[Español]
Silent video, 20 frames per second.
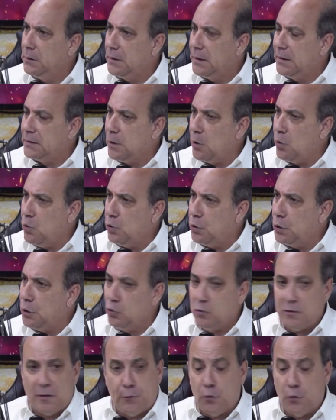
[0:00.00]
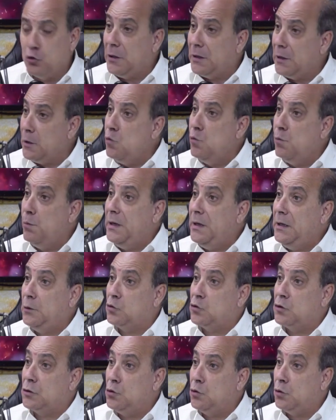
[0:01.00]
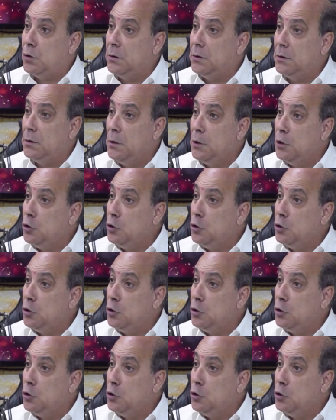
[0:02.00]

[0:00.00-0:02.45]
que está ocurriendo? Esa frontera es un mito, señores.